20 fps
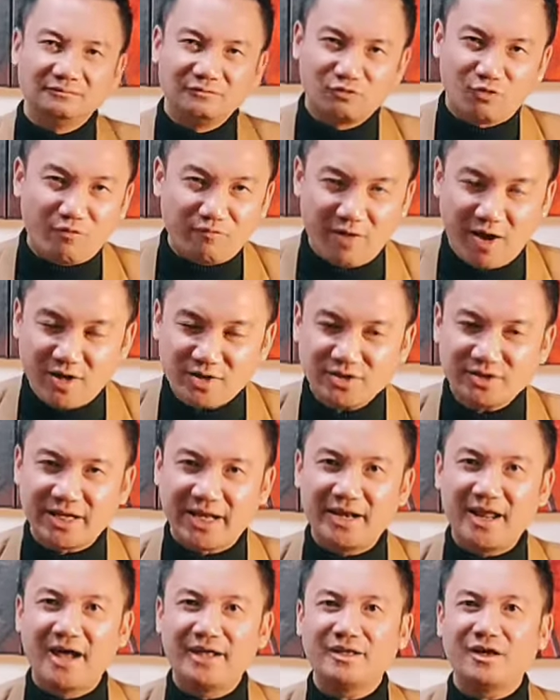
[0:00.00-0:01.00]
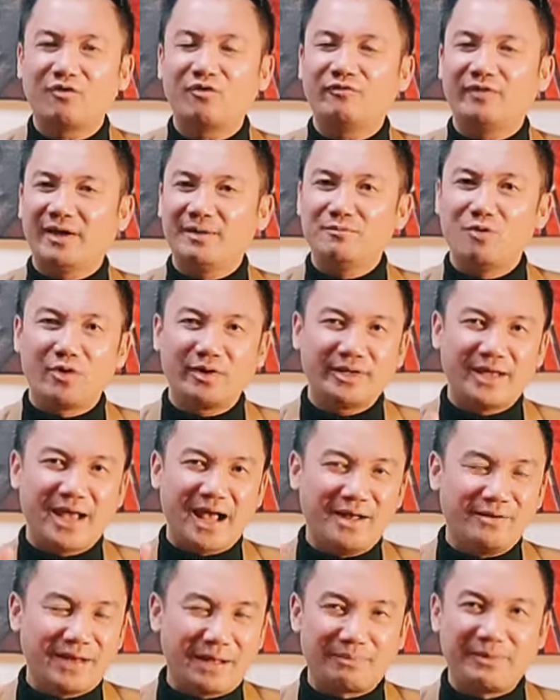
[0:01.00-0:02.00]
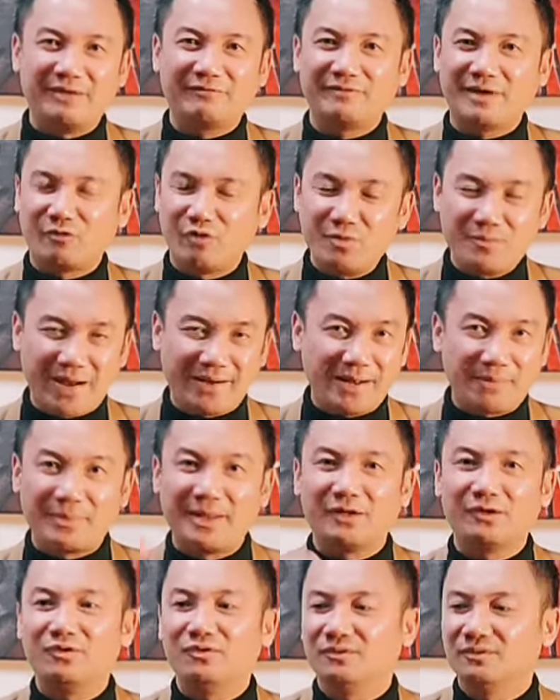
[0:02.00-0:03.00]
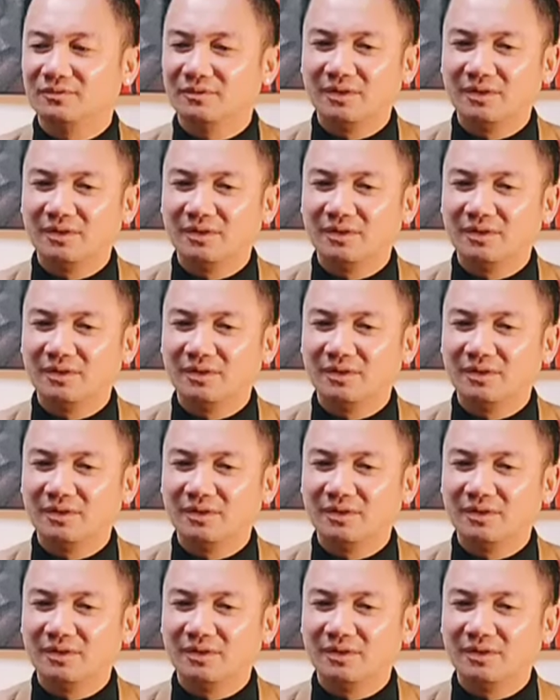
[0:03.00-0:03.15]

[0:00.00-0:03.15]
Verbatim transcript: quốc võ sẽ để cho quý vị một cái giá đặc biệt và khuyến mãi đặc biệt luôn